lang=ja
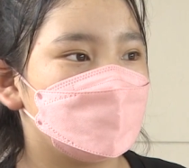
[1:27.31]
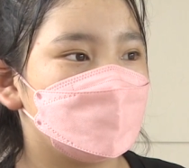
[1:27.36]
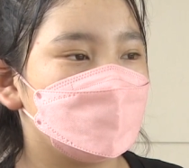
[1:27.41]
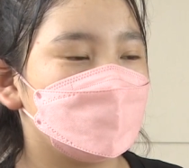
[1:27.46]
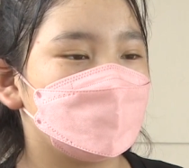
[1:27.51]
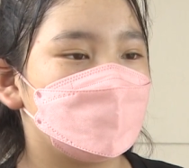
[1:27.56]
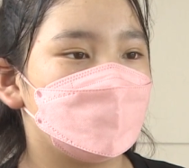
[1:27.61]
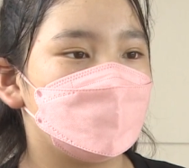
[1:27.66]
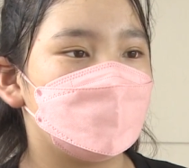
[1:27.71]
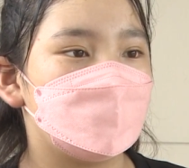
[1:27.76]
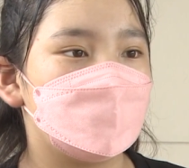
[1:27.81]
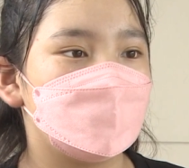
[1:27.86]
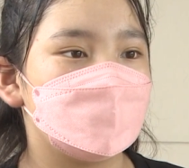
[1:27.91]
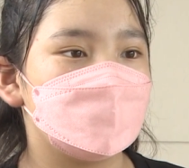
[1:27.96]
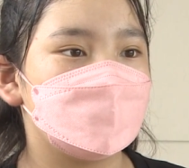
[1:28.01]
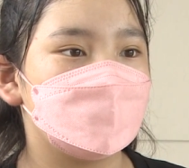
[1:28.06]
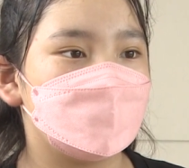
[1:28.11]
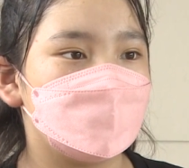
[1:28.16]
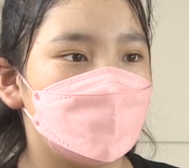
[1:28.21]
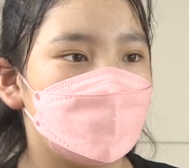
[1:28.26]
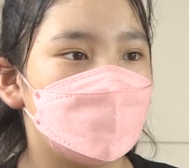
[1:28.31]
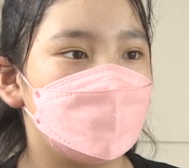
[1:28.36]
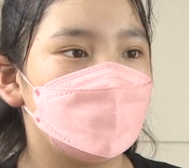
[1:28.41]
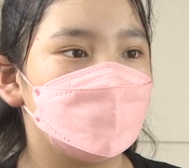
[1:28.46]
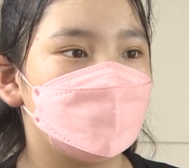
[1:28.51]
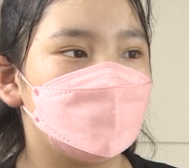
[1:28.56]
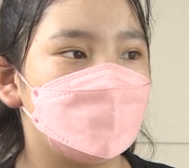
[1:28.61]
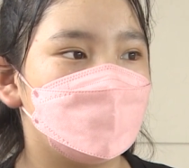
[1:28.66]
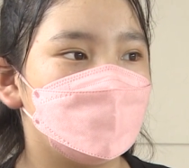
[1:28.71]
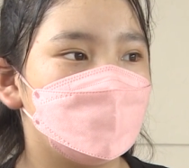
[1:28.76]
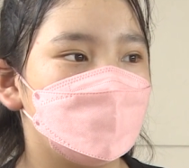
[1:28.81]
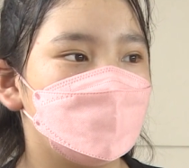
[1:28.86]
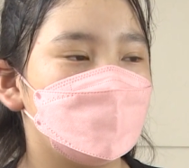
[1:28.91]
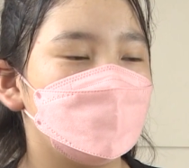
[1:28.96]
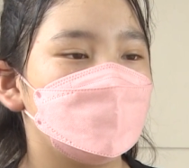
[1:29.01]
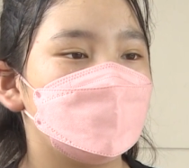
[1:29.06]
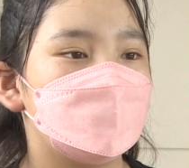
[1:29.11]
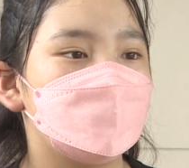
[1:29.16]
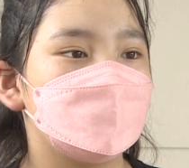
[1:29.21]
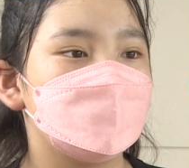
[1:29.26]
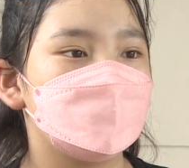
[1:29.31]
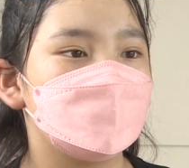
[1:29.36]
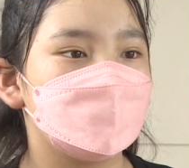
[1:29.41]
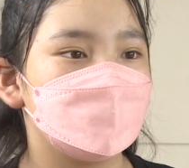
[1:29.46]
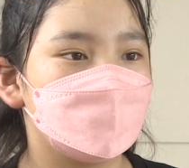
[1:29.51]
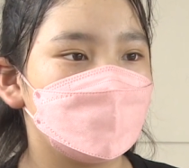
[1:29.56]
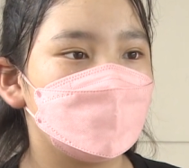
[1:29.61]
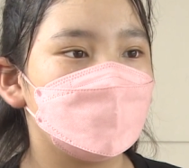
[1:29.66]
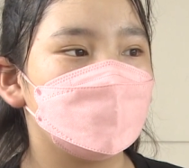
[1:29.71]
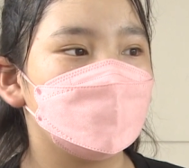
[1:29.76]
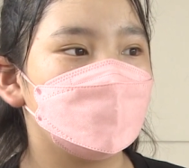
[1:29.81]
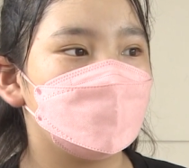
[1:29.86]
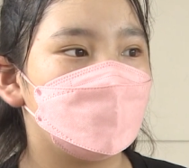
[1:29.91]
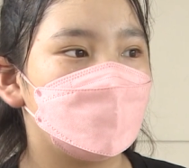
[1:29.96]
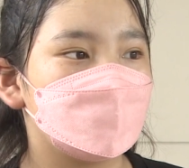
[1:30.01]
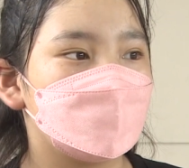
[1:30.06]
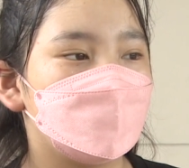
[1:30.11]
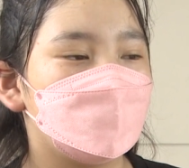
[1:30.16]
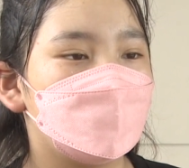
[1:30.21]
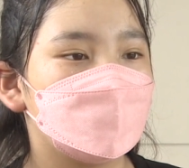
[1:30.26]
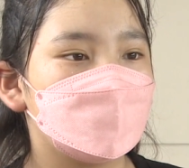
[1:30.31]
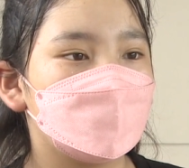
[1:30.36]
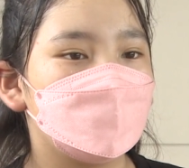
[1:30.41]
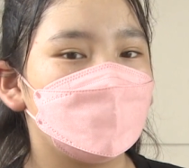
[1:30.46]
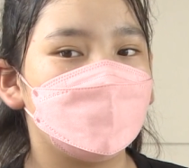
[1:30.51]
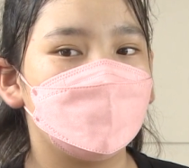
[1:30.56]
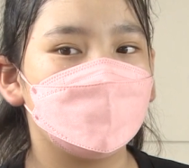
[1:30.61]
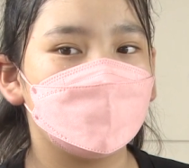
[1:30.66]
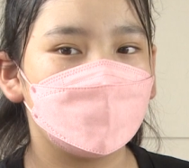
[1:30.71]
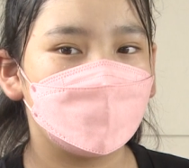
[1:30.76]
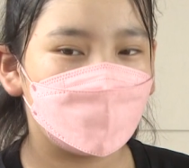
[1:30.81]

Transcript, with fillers: シュートの練習やドリブルの練習をまた学